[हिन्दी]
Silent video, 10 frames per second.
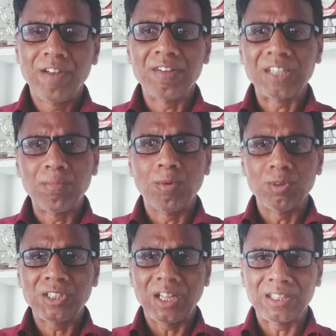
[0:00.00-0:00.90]
वैसे ही
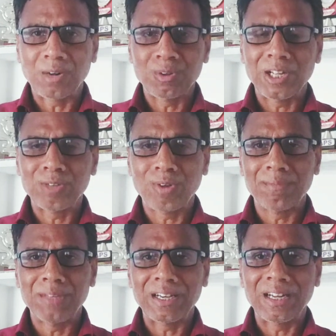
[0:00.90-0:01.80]
बहुत शानदार होता है तो
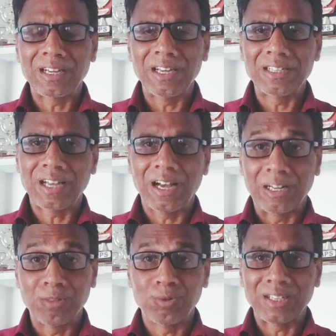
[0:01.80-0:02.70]
आप देख करके इसका
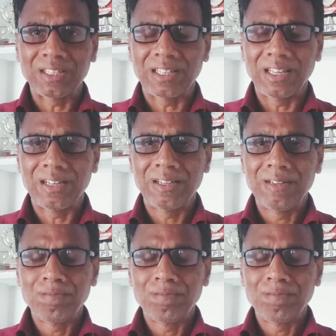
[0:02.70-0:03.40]
आनंद उठा सकते हैं